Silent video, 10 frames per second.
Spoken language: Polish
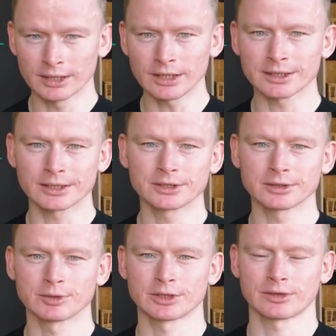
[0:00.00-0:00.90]
i
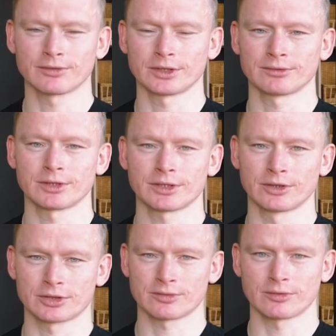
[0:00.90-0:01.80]
analityk biznesowy jest
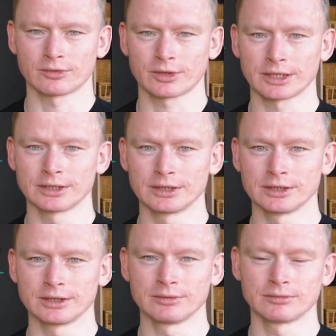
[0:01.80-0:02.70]
właśnie osobą, która
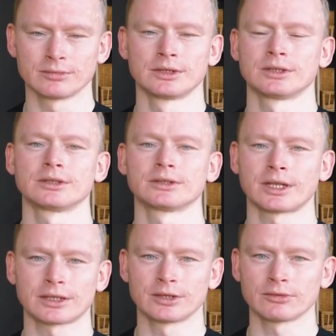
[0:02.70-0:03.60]
im
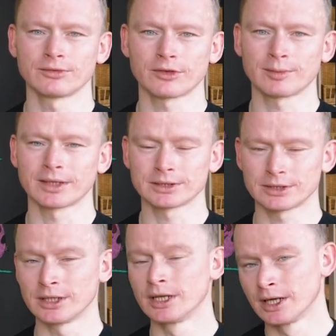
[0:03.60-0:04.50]
takich
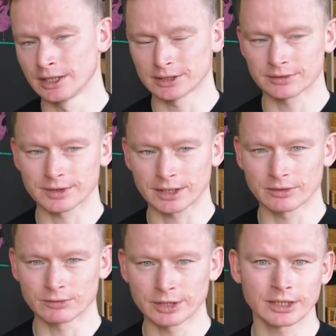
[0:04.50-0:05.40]
informacji jest w
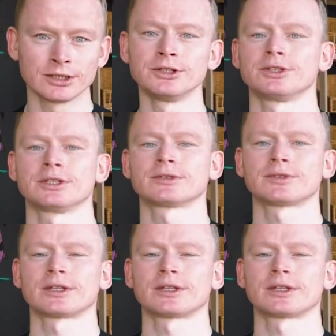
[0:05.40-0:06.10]
stanie udzielić, jest w